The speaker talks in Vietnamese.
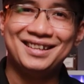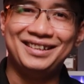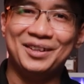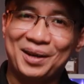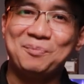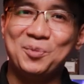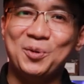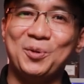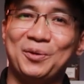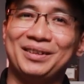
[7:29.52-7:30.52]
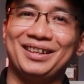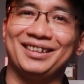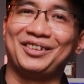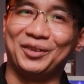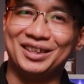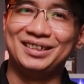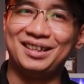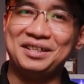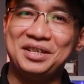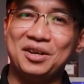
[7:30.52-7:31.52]
hiệu năng mùi có thể là tốt hơn rất
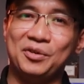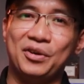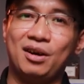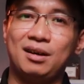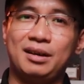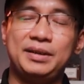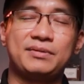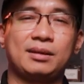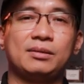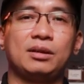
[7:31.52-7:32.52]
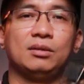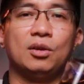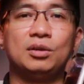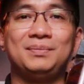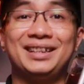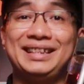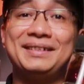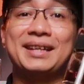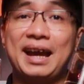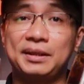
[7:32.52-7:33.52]
là nhiều. Đó là Yves Saint Laurent L'Homme
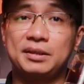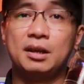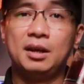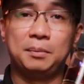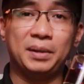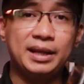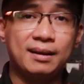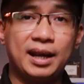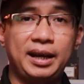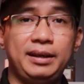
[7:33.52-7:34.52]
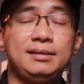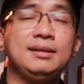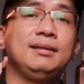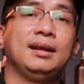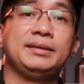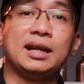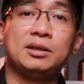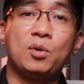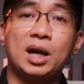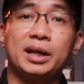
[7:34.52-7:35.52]
Intense, mà hiện nay hình như là nhà
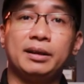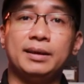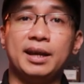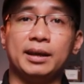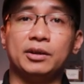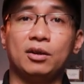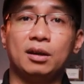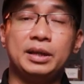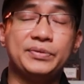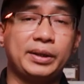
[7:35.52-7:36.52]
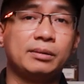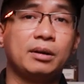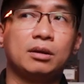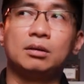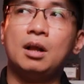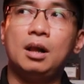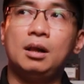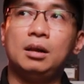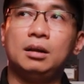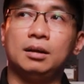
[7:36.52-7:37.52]
nước hoa này để đó là Yves Saint Laurent
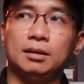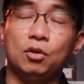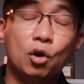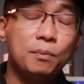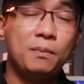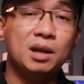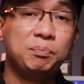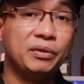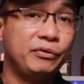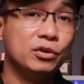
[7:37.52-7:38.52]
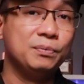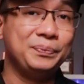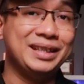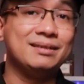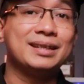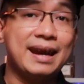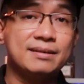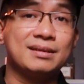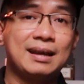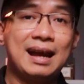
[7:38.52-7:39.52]
uh, L'Homme Le Perfume
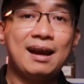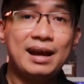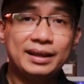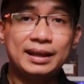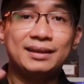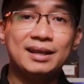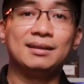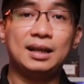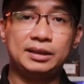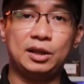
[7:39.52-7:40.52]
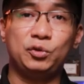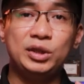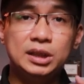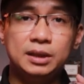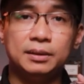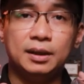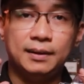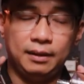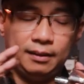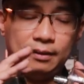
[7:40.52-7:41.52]
Intense. Hai cái tên là khác nhau, tuy nhiên
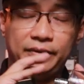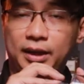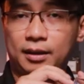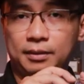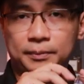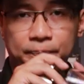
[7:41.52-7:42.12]
uh, về